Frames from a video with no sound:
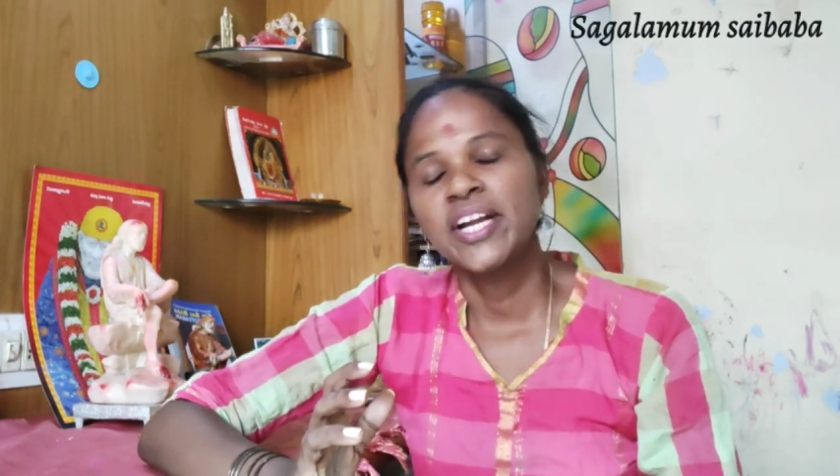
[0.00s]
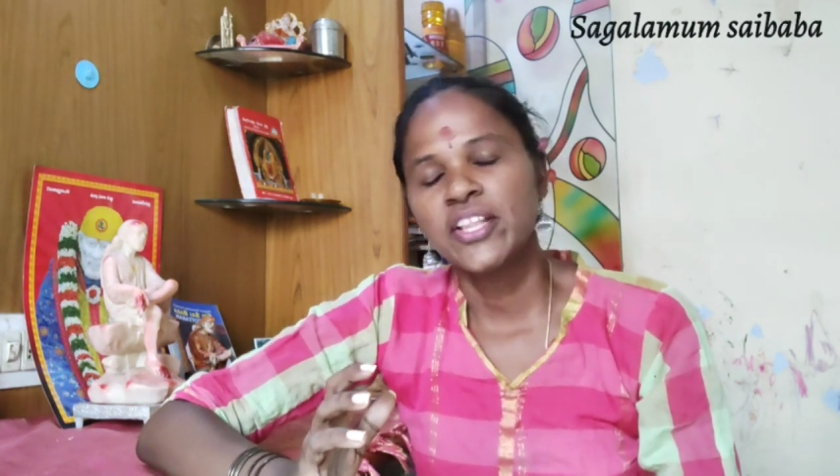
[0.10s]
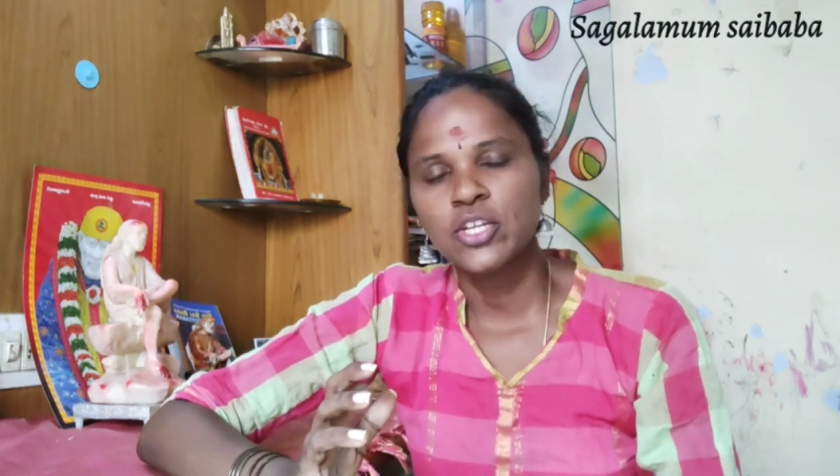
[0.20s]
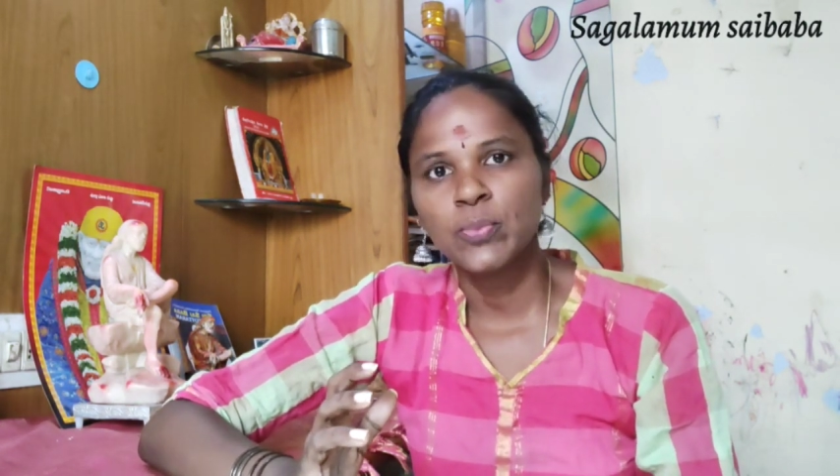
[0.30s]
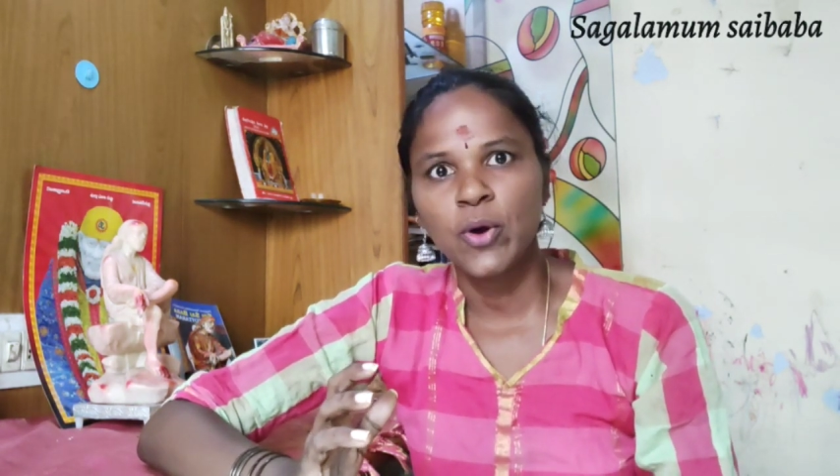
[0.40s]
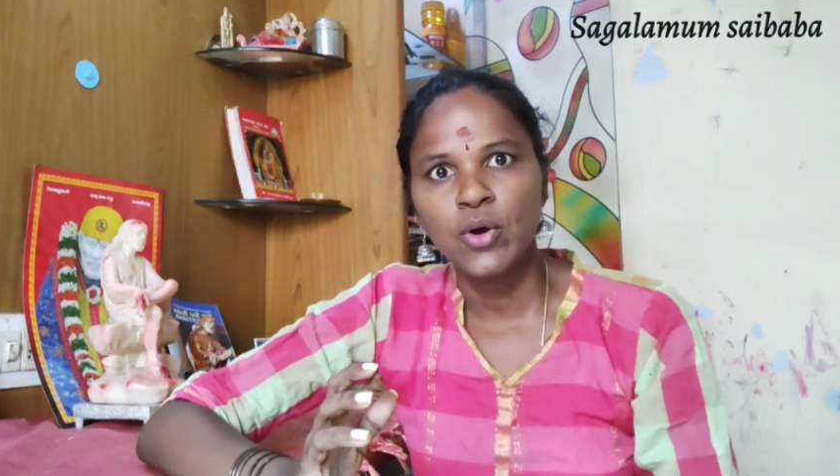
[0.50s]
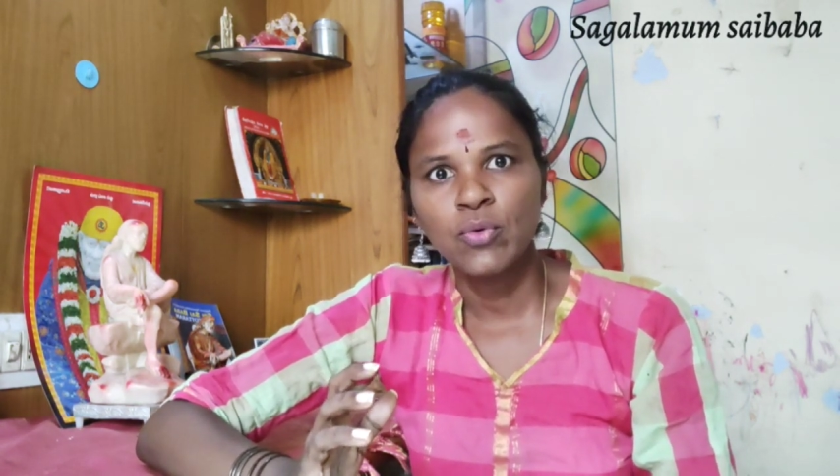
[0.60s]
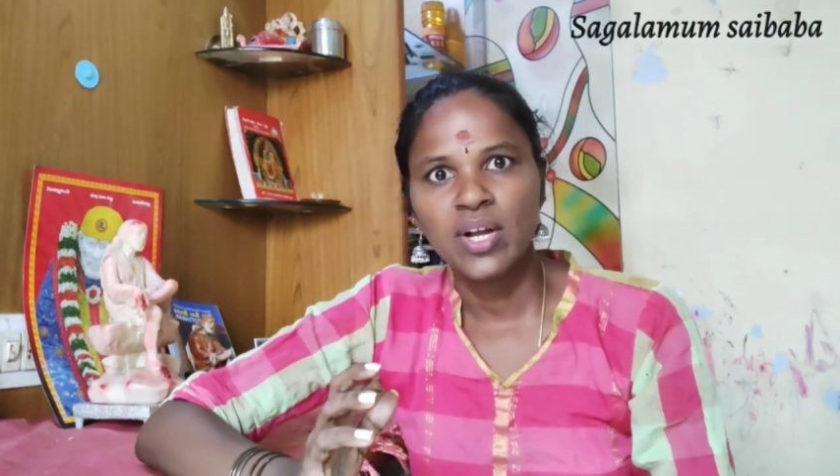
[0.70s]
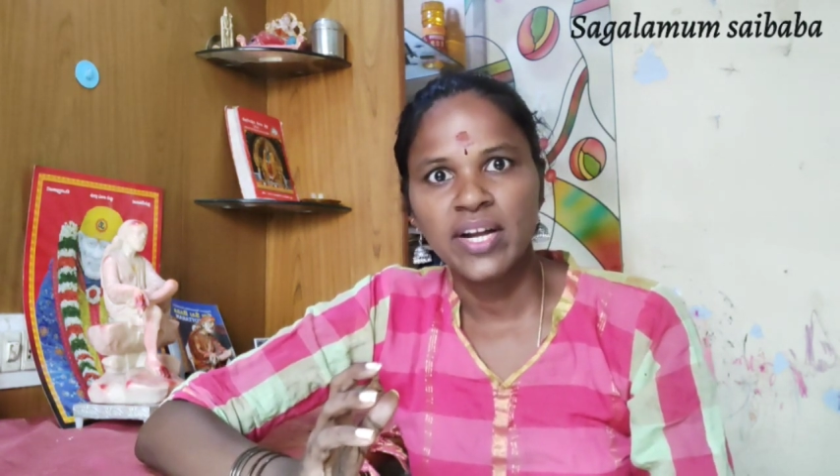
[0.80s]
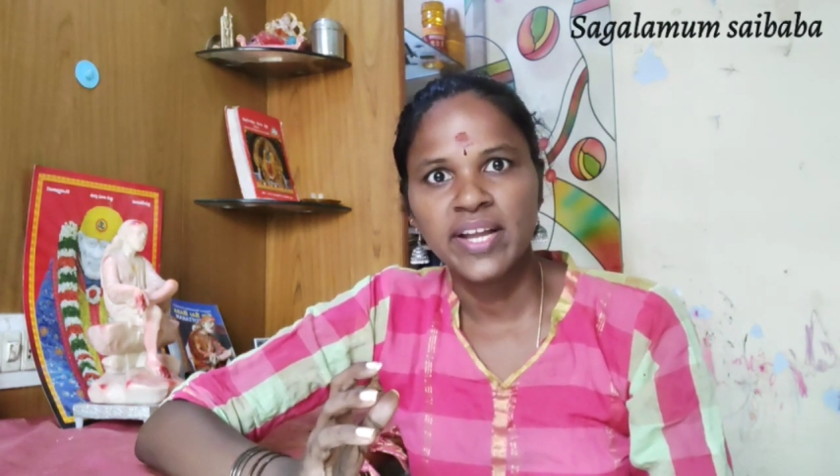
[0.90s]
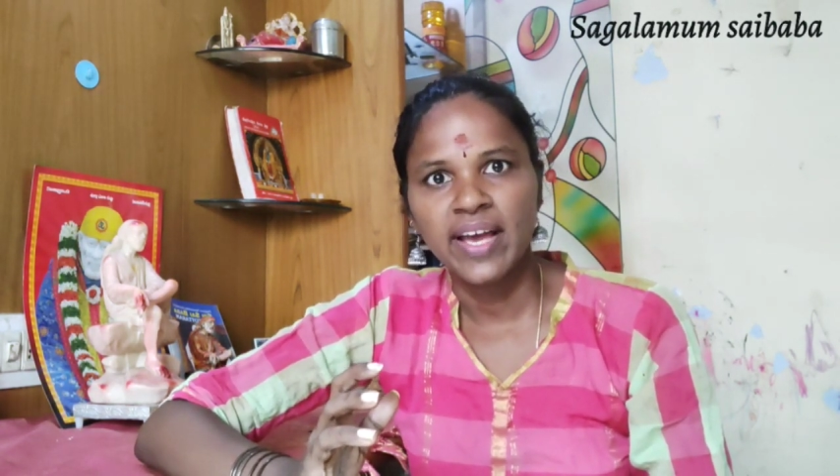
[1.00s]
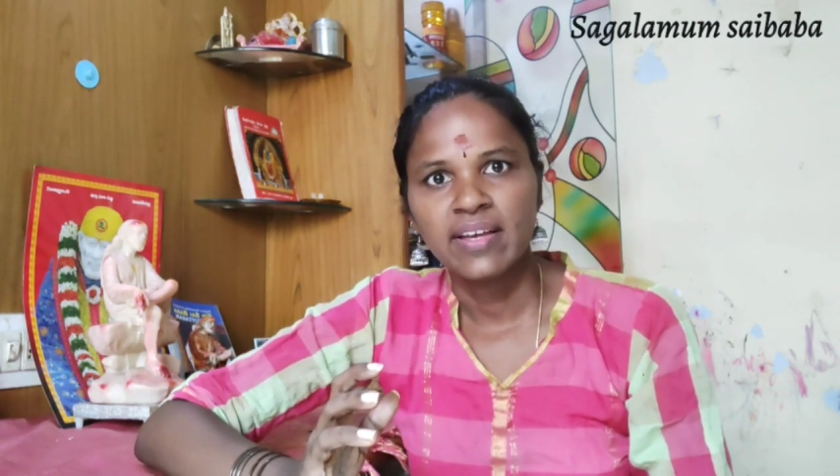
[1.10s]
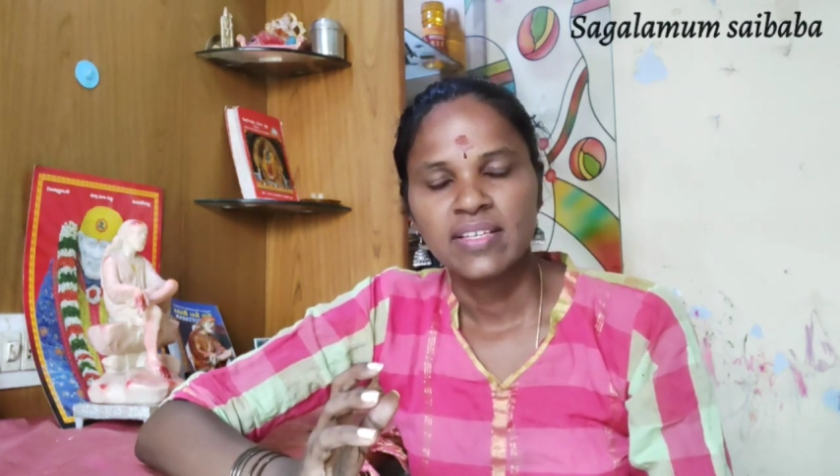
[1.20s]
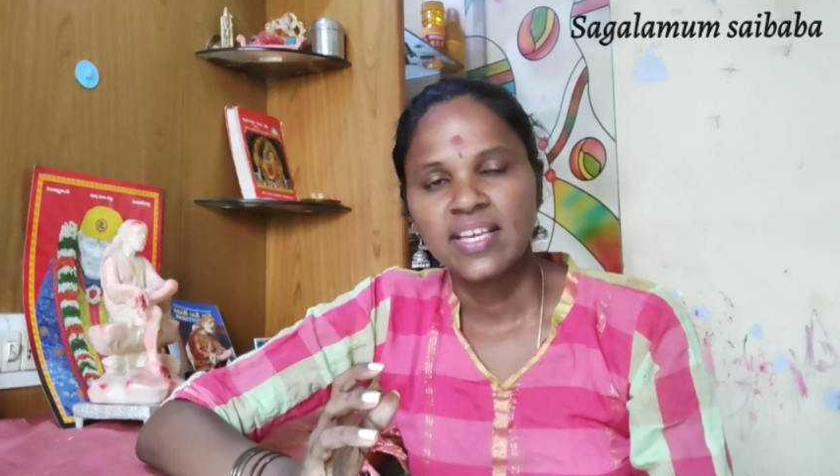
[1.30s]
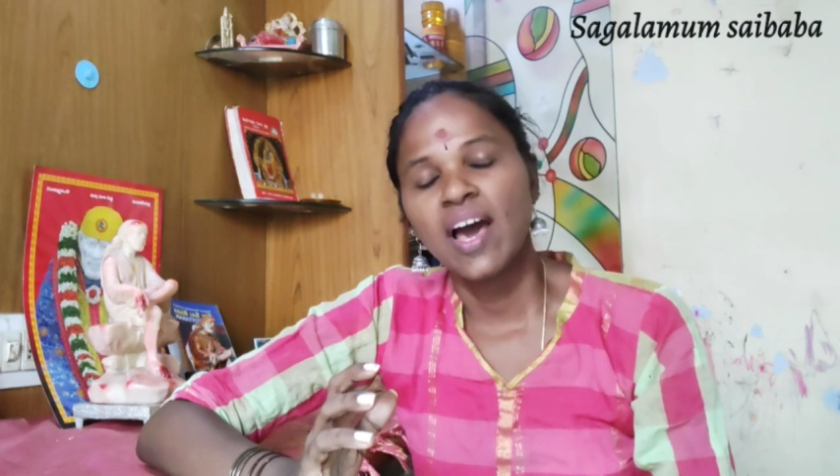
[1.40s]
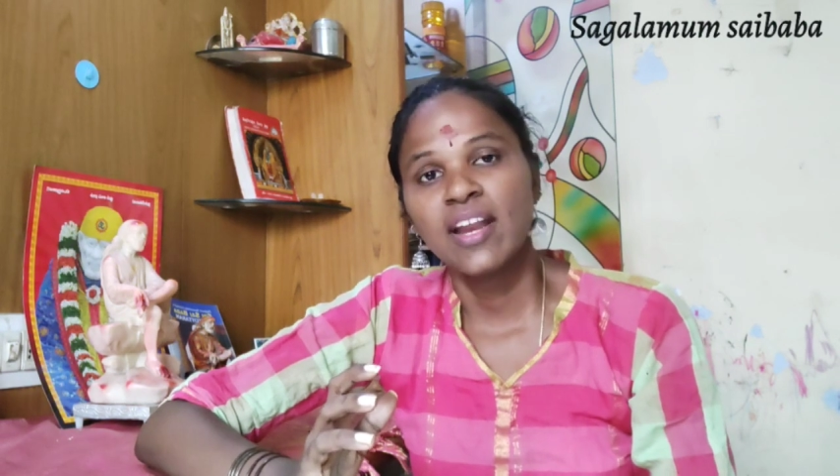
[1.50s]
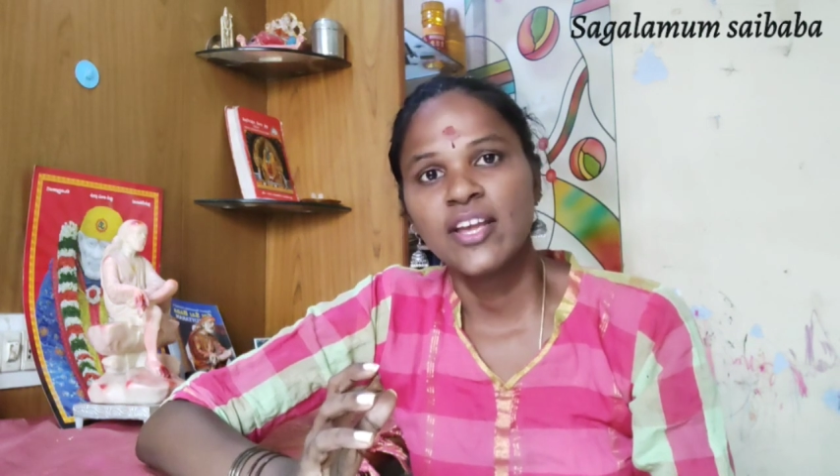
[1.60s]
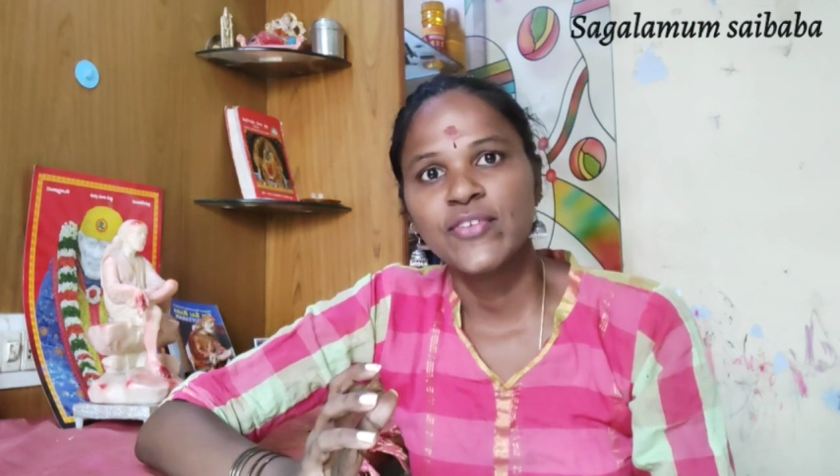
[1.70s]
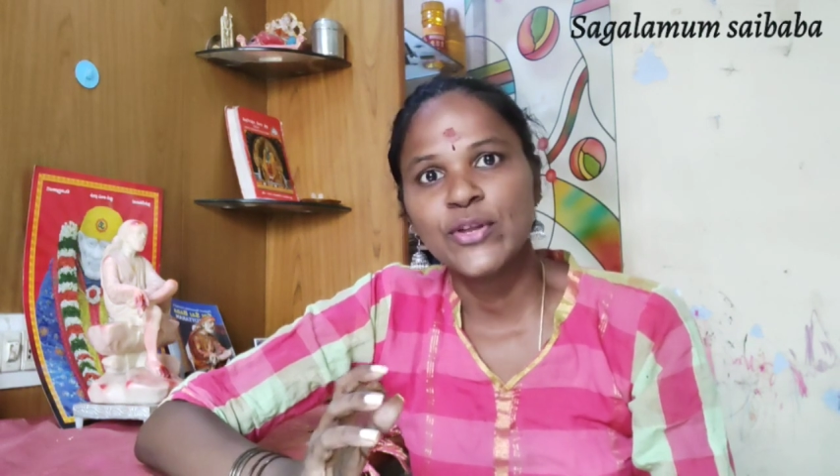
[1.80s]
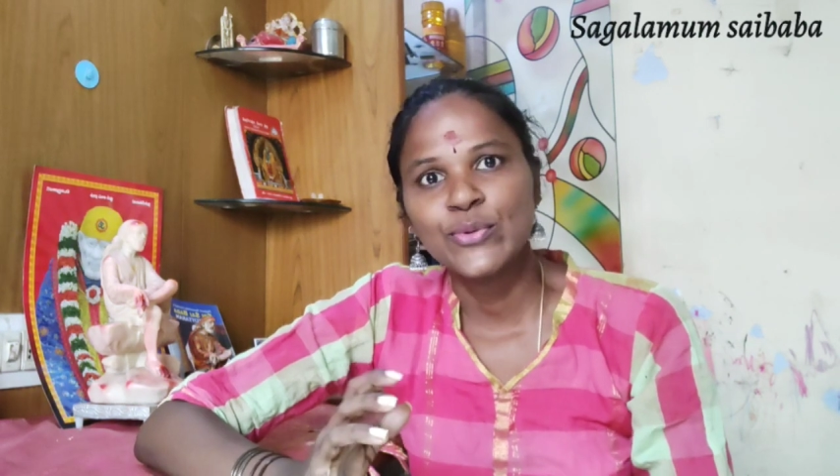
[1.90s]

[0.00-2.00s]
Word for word: எடுத்துட்டு போ உங்க லட்டை யாருக்கு